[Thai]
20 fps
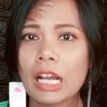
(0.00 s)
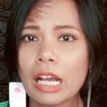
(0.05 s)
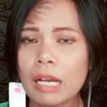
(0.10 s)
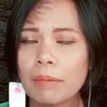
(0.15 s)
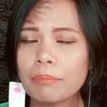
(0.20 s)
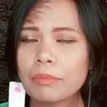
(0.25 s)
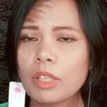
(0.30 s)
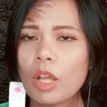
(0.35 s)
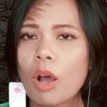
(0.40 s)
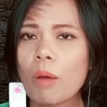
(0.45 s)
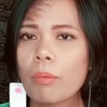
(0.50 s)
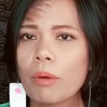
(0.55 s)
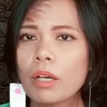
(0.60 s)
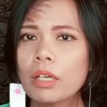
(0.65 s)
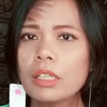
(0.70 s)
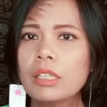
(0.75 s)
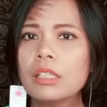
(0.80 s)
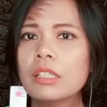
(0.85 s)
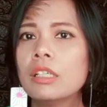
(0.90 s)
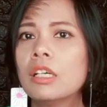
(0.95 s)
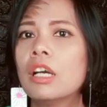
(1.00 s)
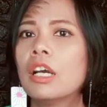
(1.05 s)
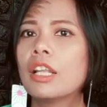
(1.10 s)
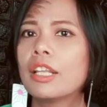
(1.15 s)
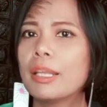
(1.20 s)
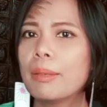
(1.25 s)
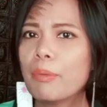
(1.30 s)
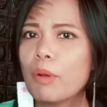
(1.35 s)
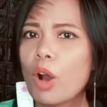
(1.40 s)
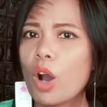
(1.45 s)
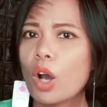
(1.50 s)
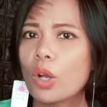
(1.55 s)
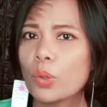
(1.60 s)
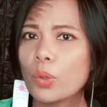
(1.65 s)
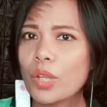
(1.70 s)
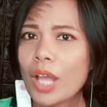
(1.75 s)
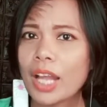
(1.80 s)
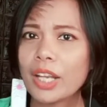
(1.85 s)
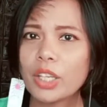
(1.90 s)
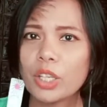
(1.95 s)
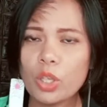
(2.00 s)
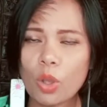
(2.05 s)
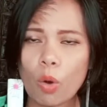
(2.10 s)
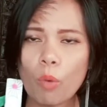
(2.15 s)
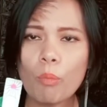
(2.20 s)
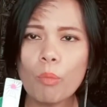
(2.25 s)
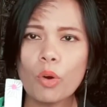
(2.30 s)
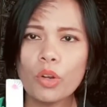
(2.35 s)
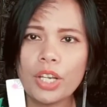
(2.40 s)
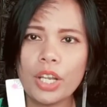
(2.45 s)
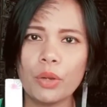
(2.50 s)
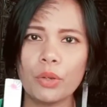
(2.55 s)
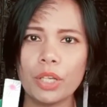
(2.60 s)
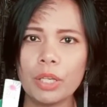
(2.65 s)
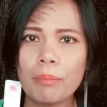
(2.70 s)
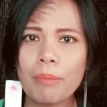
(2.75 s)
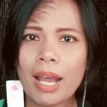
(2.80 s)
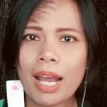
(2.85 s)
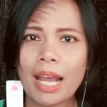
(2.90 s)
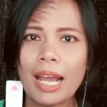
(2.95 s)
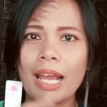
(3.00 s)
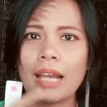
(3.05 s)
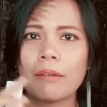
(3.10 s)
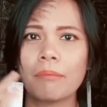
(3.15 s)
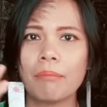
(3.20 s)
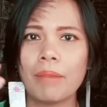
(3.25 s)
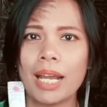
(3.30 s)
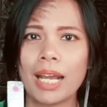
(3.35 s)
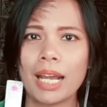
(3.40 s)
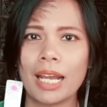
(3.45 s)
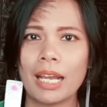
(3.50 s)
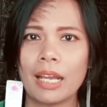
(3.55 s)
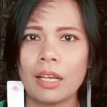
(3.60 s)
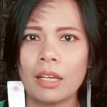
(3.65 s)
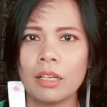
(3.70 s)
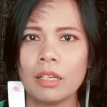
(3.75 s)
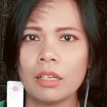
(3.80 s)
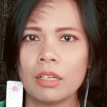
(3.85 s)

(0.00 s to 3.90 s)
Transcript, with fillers: คำตอบก็คือดิบขออนุญาตยกโมเดลนี้มาค่ะ